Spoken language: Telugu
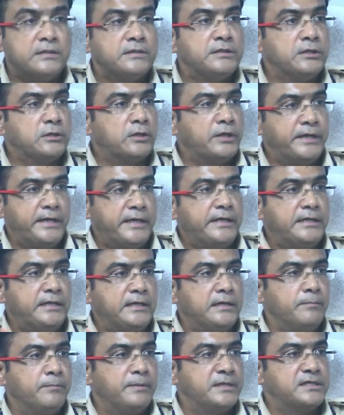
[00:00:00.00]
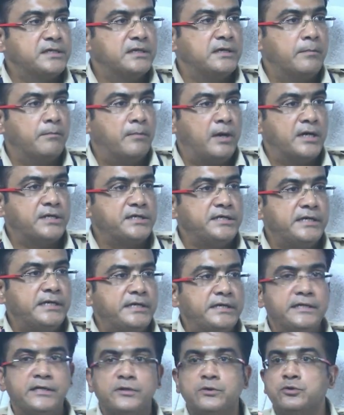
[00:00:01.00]
దీంట్లో ఏంటి బేసిక్గా మార్జిన్
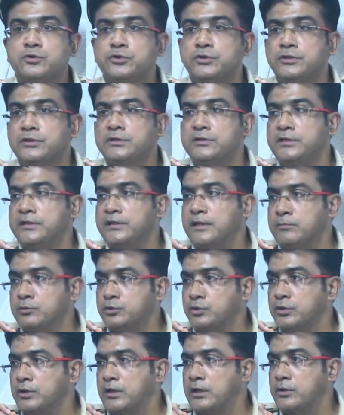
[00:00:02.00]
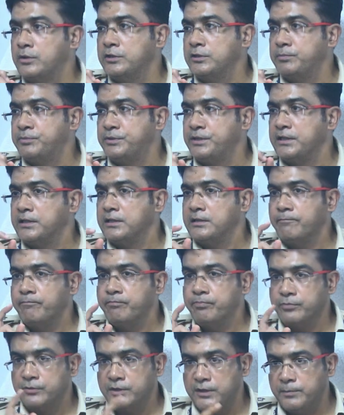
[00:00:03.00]
ఏంటి ఎందుకు దీన్ని నమ్ముతున్నారు అని చెప్తే
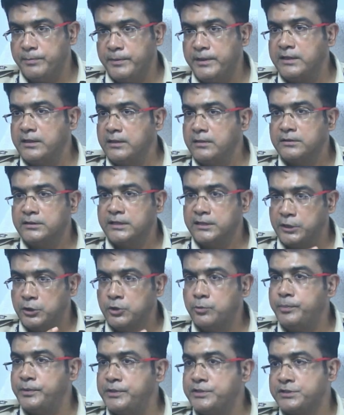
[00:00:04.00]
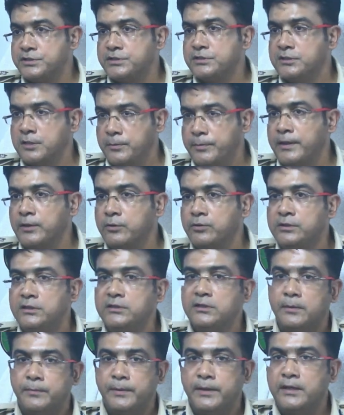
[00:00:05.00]
దీనిపైన థర్టీ రూపీస్ దీనిపైన ఉంది
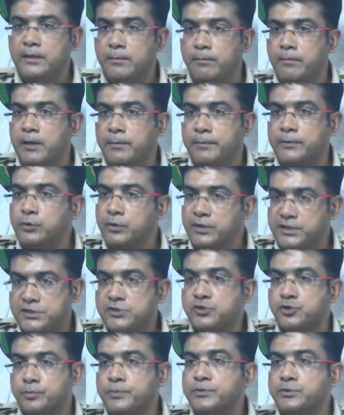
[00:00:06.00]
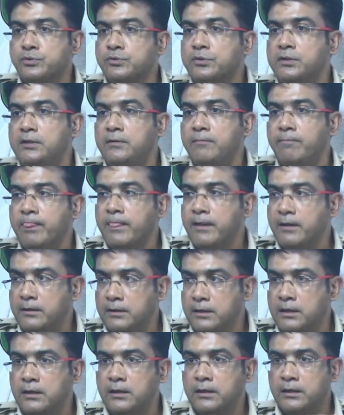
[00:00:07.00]
దానిపైన ఎంఆర్పి ట్వంటీ సిక్స్ రూపీస్ ఉంది
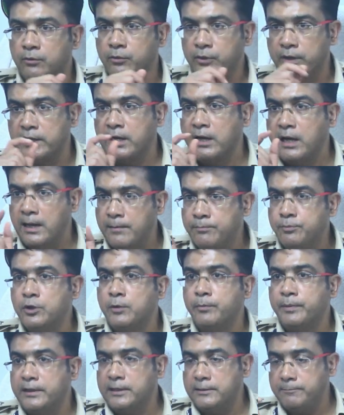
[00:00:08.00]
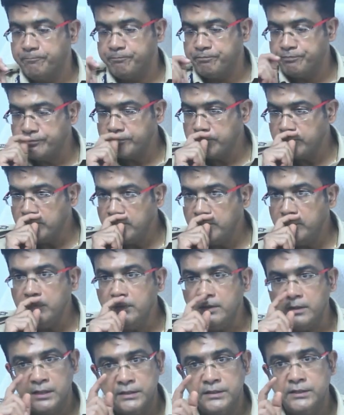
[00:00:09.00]
ఒక యాంప్యూల్ పైన
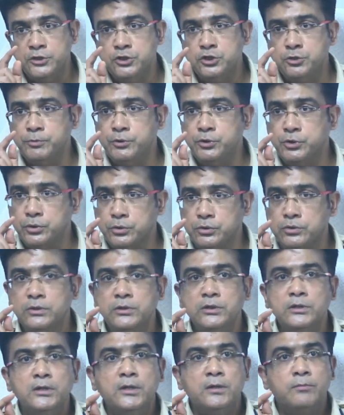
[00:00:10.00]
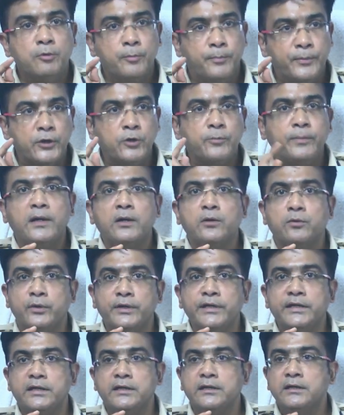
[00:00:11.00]
అది ఇంచుమించు ముప్పై రూపాయలు
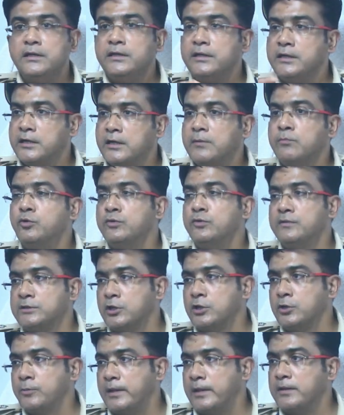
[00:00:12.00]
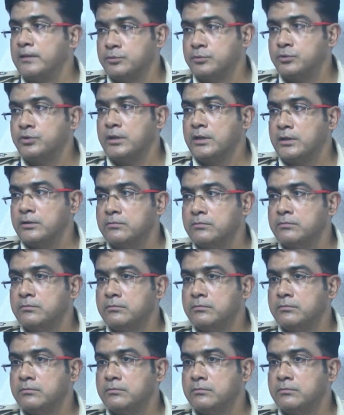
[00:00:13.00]
కొని ఇక్కడ మూడు వందల రూపాయలకు అమ్ముతున్నారు